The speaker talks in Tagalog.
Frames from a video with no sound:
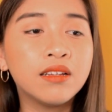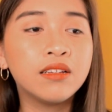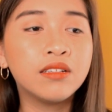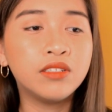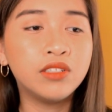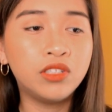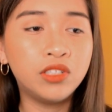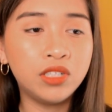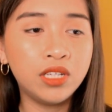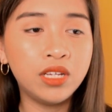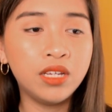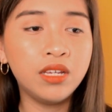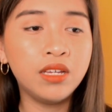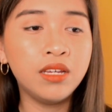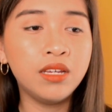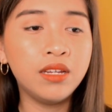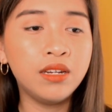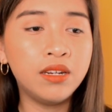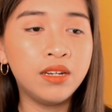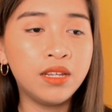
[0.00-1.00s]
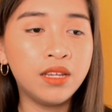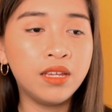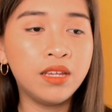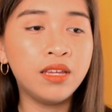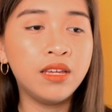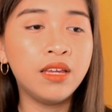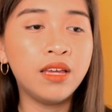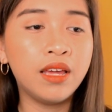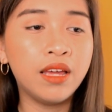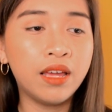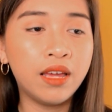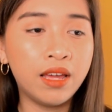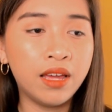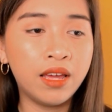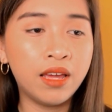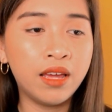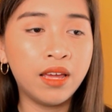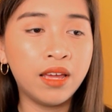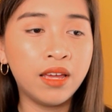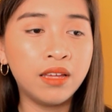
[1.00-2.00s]
G, D, A,
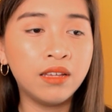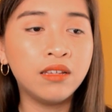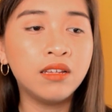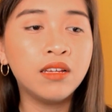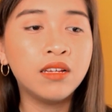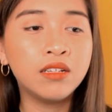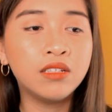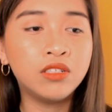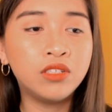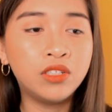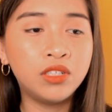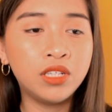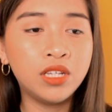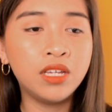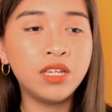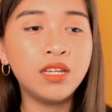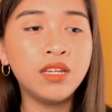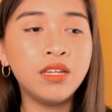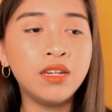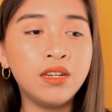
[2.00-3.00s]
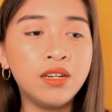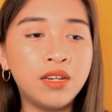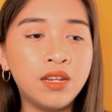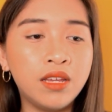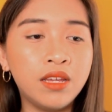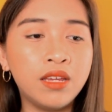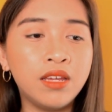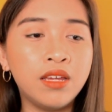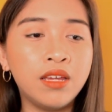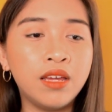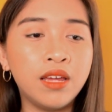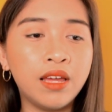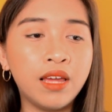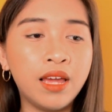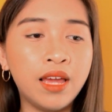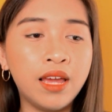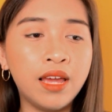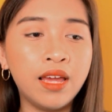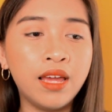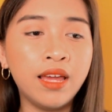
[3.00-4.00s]
G, D,
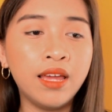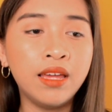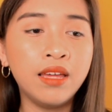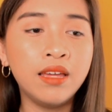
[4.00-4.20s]
A,